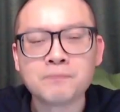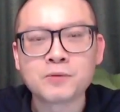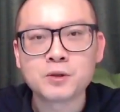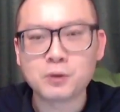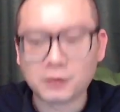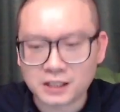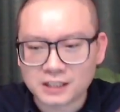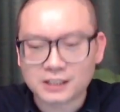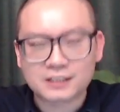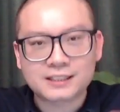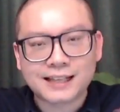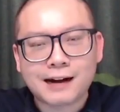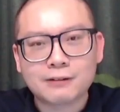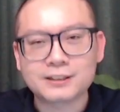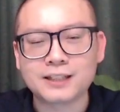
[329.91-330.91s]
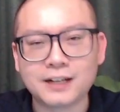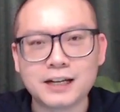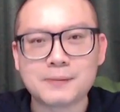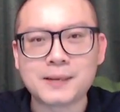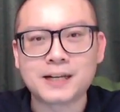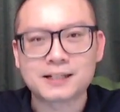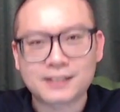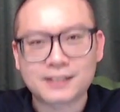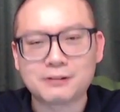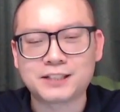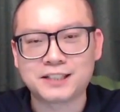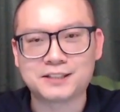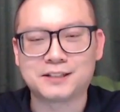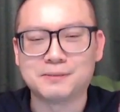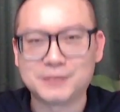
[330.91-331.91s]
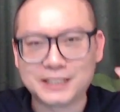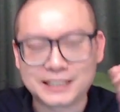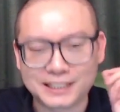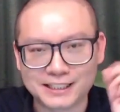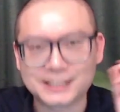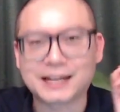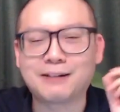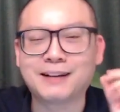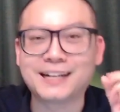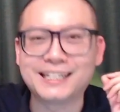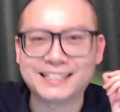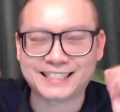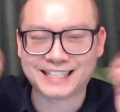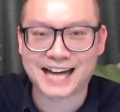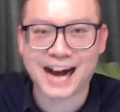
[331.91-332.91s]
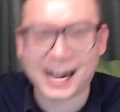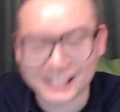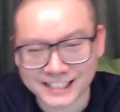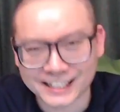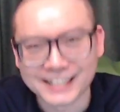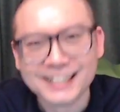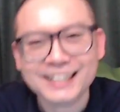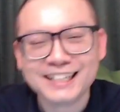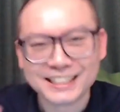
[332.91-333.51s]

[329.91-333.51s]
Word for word: 用你的车里面的 sound system 去制造那个假的